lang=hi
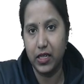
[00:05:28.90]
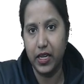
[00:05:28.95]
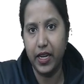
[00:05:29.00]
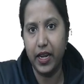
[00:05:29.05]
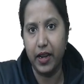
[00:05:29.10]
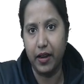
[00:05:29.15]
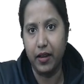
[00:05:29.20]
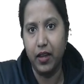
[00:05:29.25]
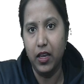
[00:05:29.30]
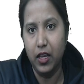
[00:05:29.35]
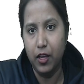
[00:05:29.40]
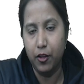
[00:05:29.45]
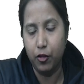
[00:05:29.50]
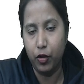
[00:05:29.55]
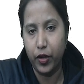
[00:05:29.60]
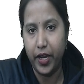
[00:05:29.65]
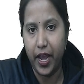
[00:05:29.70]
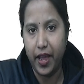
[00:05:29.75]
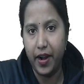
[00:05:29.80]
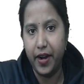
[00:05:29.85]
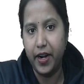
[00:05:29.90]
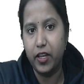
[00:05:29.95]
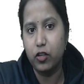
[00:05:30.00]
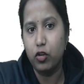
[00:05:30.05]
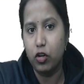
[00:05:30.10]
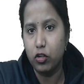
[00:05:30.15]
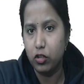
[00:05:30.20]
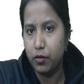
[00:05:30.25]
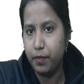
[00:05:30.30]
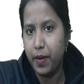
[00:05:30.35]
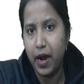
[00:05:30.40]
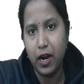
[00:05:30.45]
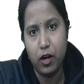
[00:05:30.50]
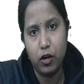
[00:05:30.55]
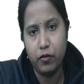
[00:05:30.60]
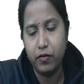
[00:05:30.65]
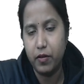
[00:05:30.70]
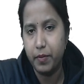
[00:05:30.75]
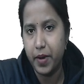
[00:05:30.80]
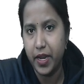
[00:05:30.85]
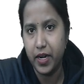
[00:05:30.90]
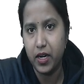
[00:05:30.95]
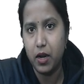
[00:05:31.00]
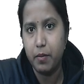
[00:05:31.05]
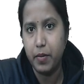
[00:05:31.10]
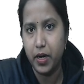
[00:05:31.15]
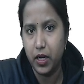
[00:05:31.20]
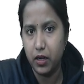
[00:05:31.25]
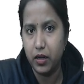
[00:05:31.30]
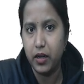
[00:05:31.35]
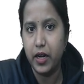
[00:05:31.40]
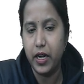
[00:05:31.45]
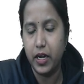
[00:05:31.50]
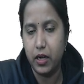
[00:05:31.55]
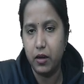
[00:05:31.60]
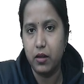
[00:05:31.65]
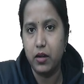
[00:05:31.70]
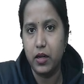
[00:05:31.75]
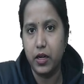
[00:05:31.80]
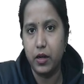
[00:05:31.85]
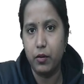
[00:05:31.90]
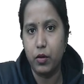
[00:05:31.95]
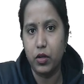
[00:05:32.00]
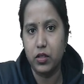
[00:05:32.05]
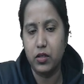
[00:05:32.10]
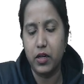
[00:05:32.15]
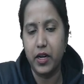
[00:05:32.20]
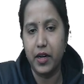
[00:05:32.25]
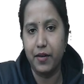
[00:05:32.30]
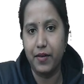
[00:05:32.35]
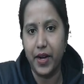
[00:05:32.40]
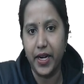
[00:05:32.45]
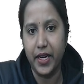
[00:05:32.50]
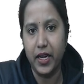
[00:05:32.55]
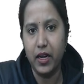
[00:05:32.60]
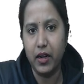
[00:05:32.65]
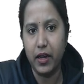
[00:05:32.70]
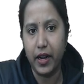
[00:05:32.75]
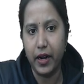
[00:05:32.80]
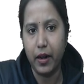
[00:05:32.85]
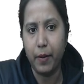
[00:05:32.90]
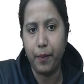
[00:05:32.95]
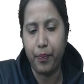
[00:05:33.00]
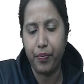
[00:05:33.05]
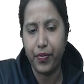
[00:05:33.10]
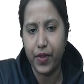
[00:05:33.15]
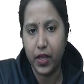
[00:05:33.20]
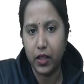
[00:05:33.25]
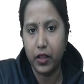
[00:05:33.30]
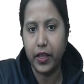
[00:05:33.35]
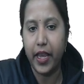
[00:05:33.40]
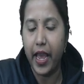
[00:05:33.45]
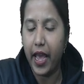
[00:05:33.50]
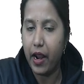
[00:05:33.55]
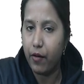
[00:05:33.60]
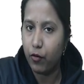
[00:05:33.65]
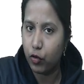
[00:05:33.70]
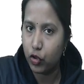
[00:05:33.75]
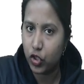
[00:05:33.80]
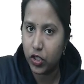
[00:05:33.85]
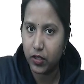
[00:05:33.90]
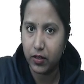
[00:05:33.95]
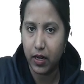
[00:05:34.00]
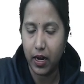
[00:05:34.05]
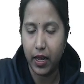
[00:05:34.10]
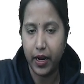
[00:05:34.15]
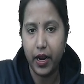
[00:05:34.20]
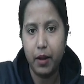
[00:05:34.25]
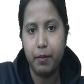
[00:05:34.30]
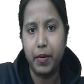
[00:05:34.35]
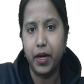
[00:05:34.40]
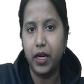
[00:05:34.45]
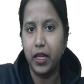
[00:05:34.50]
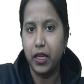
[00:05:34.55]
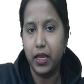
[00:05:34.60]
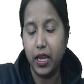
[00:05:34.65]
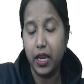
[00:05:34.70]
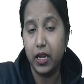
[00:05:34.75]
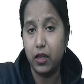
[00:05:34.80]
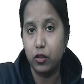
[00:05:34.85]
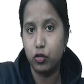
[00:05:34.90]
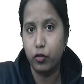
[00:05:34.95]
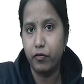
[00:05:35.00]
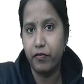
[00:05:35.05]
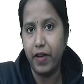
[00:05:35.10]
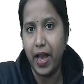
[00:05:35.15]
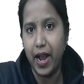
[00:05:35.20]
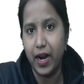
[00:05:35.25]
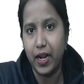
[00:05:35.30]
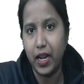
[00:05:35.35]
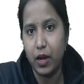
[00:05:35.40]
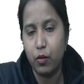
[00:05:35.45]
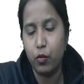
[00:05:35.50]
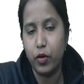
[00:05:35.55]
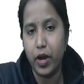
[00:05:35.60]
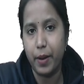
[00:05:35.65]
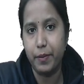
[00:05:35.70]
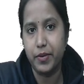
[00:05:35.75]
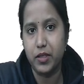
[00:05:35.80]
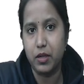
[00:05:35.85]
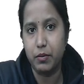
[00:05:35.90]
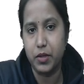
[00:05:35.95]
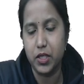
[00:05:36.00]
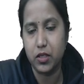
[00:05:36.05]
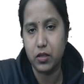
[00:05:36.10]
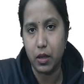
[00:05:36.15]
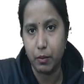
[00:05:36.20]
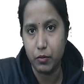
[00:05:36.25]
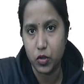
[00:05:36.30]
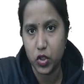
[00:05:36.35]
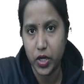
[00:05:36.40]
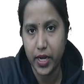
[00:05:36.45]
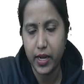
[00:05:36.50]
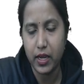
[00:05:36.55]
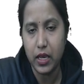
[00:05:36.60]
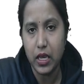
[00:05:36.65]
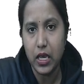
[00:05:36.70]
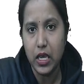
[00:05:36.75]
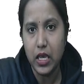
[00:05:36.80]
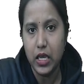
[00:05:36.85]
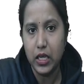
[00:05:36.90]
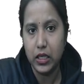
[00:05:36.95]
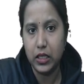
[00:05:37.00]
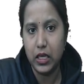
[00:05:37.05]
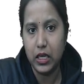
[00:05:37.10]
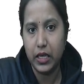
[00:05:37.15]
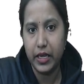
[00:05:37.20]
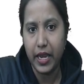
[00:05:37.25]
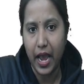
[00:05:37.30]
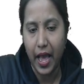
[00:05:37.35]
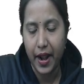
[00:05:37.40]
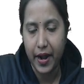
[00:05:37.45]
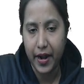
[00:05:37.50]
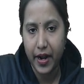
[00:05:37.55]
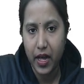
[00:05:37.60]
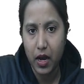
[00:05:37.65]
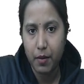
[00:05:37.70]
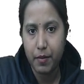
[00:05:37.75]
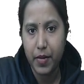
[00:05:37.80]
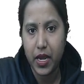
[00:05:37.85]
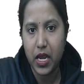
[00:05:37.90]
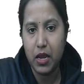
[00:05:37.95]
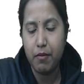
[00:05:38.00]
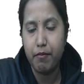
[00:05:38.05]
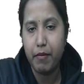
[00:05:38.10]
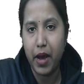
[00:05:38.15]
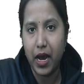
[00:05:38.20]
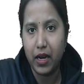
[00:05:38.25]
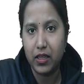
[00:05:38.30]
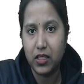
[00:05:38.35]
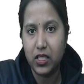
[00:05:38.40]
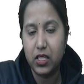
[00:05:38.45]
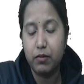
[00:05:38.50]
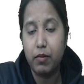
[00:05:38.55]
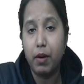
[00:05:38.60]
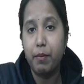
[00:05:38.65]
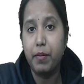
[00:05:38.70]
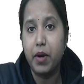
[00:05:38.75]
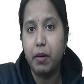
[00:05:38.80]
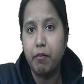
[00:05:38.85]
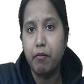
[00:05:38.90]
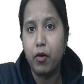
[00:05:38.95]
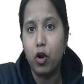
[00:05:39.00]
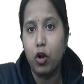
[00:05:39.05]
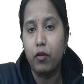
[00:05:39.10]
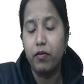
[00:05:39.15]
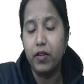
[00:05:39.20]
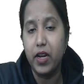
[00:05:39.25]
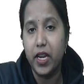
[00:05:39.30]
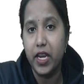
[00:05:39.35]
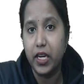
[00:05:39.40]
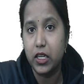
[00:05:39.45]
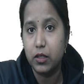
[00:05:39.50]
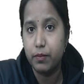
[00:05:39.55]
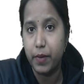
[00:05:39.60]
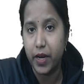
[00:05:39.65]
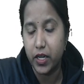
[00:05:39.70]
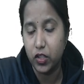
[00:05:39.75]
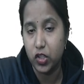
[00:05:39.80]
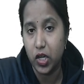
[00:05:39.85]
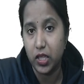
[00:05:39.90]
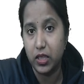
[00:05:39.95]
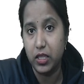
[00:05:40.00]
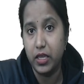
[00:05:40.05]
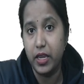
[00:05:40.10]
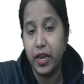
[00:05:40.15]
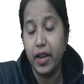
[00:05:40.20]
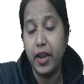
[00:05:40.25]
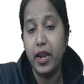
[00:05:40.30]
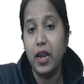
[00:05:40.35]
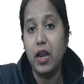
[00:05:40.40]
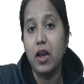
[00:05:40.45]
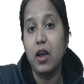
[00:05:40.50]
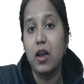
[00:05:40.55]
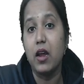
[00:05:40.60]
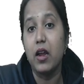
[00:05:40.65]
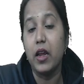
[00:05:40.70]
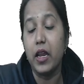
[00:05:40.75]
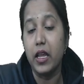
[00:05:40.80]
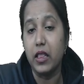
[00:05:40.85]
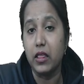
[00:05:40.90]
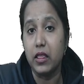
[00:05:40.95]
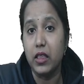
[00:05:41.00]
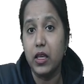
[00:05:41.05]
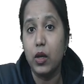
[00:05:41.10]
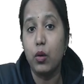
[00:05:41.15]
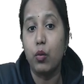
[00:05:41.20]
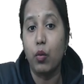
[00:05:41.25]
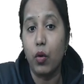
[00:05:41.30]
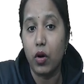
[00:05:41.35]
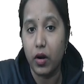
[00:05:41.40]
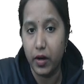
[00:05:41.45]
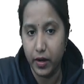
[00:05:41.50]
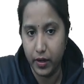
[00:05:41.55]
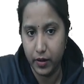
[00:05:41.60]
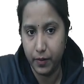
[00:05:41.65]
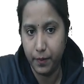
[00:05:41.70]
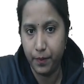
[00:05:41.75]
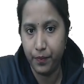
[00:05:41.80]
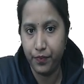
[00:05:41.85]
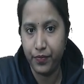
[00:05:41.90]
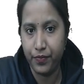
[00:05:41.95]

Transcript: ठीक है तो कैनेडा इज ऑल्सो पार्ट ऑफ अमेरिका बट इट इट वॉज डिवाइडेड है ना खैर वो चीज अलग है बट एक जो फैक्ट है वो आप सभी समझे कि कैनेडा में मैक्सिमम नंबर ऑफ लेक्स पाई जाती हैं इन दी वर्ल्ड